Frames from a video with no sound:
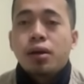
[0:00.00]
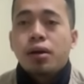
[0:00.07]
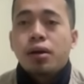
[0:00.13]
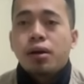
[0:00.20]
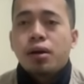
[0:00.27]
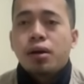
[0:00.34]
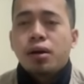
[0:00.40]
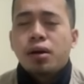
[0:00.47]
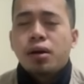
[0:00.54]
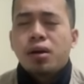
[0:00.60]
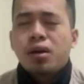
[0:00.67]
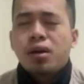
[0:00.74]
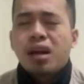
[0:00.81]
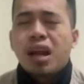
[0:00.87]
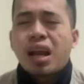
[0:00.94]

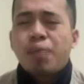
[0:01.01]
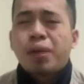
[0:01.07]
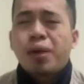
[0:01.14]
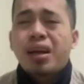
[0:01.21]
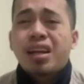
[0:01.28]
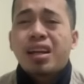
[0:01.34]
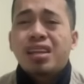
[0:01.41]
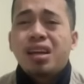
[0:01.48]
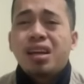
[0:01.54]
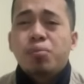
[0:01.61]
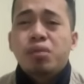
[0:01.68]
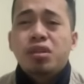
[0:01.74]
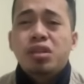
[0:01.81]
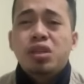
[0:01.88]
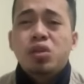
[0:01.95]
uh, kelaparan
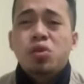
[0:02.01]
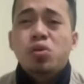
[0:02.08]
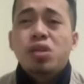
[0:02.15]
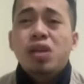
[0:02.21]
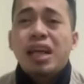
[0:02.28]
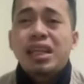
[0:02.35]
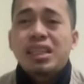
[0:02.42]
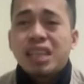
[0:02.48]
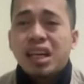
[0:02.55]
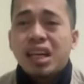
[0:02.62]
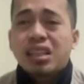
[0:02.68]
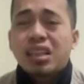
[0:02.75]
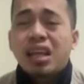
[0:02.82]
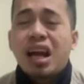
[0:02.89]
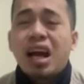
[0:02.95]
yang begitu
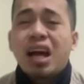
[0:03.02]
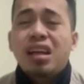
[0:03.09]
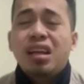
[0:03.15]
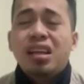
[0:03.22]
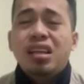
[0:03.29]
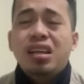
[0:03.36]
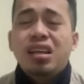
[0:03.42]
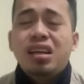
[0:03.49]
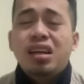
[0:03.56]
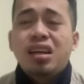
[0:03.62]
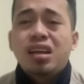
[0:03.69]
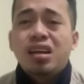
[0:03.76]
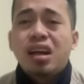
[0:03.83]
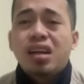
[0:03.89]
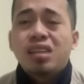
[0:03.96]
dahsyat yang ada di uh,